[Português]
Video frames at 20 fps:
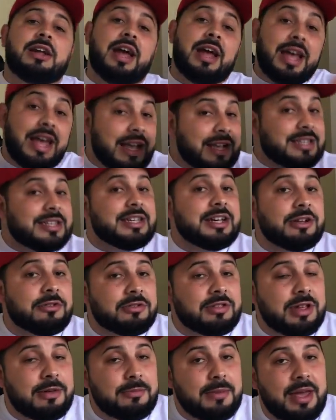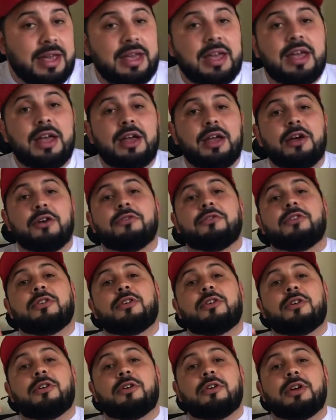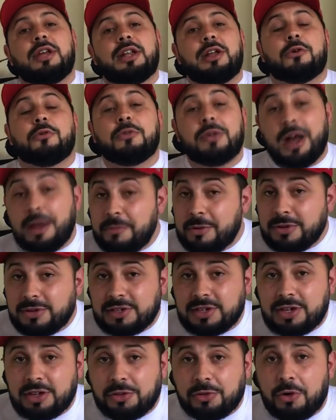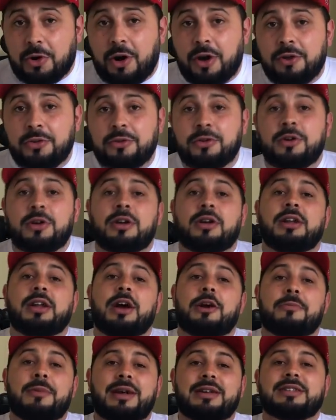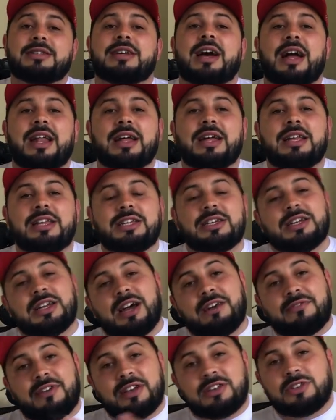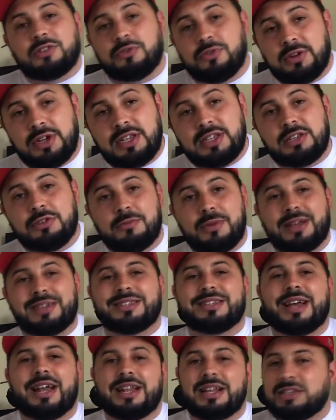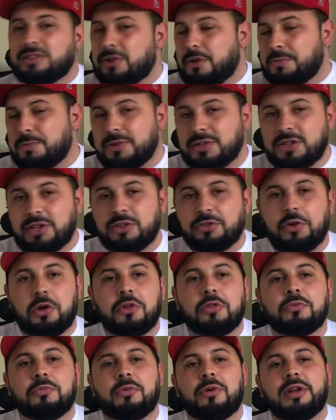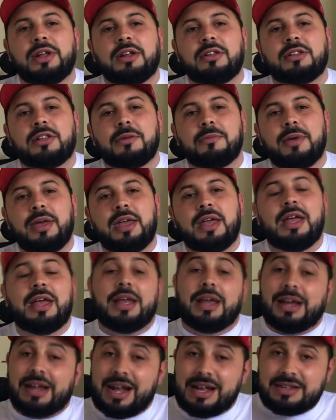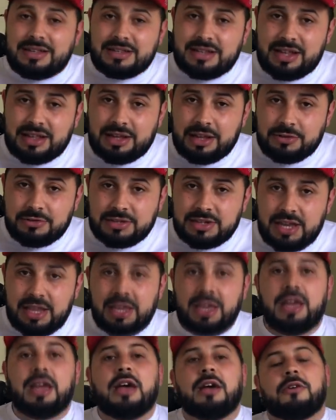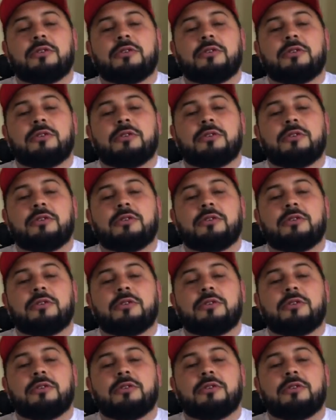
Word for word: Né? Esse ano também eu vou inaugurar meu escritório, né? uma sala aí de gravações e uma sala só para o escritório do Boleiro também. Graças a Deus aí